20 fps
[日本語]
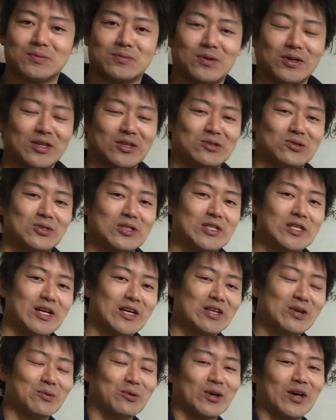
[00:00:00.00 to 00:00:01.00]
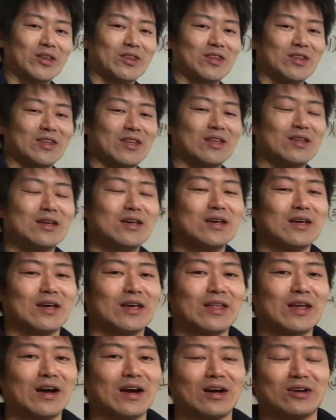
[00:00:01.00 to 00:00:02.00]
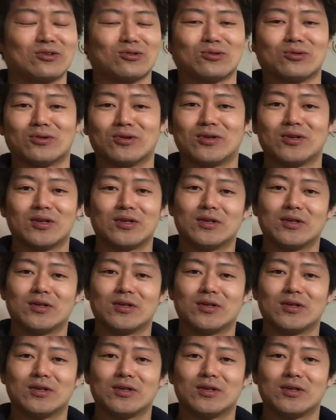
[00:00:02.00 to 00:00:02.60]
う私の知り合いでもやっててなんかその